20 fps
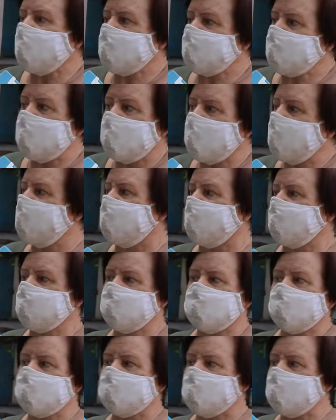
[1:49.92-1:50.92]
У нас
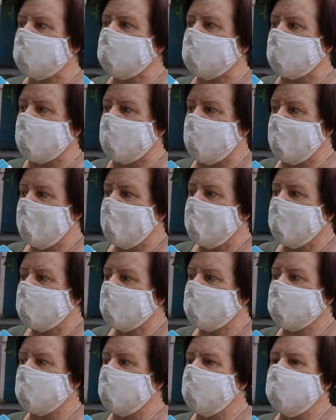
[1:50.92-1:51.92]
инфраструктуры
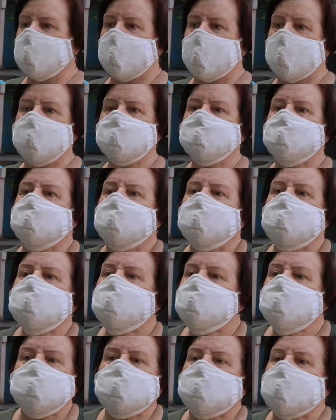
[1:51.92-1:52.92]
Кроме магазинов
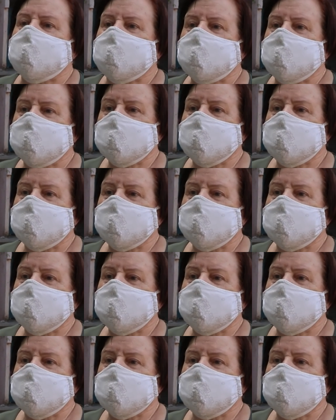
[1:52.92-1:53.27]
ничего нет.